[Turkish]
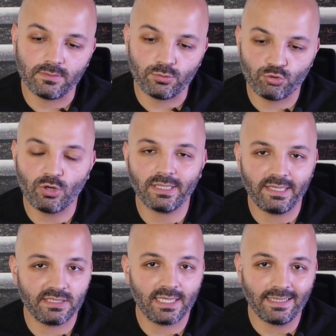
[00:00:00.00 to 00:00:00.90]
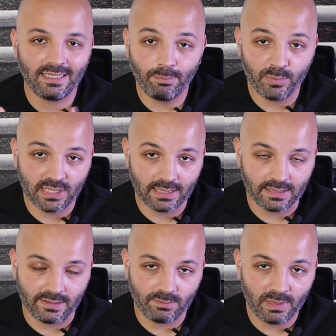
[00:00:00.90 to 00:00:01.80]
şu an e-ticaret
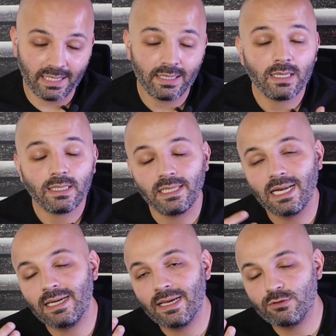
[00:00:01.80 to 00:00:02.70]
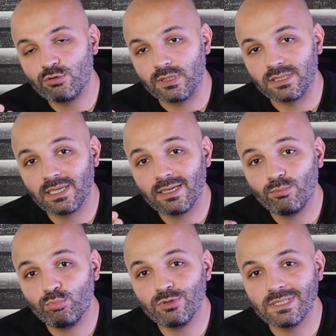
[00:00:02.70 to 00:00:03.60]
yapmayacaksanız bile ilerleyen
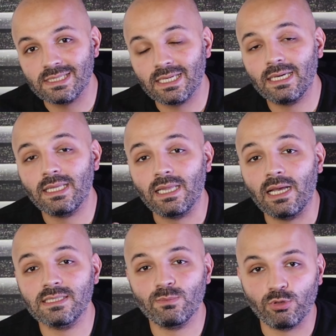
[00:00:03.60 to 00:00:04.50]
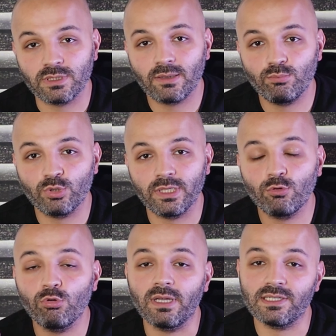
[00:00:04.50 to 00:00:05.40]
süreçte bu size lazım olacak.
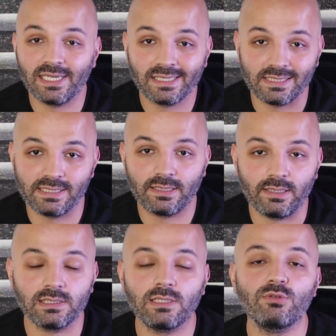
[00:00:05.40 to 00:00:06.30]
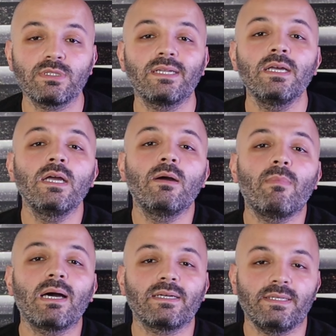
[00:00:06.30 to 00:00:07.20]
Burayı kullanacaksınız arkadaşlar. O yüzden
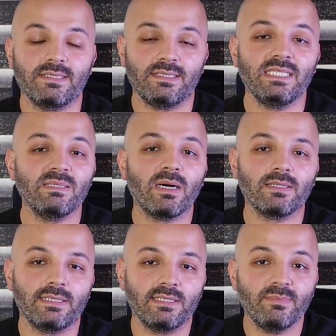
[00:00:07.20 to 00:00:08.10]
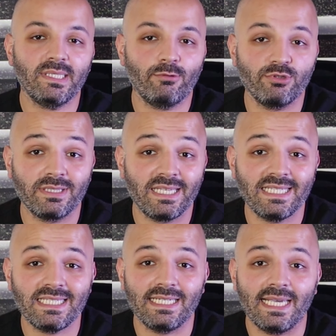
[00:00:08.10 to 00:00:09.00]
markanızın isim haklarını bir an önce
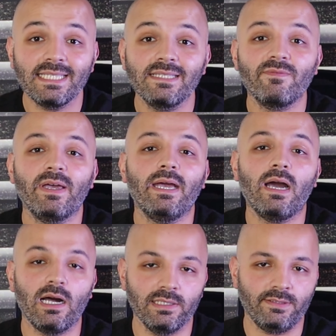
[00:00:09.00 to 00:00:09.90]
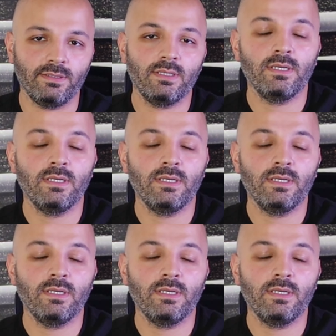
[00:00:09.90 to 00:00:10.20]
tescil edin ve alın.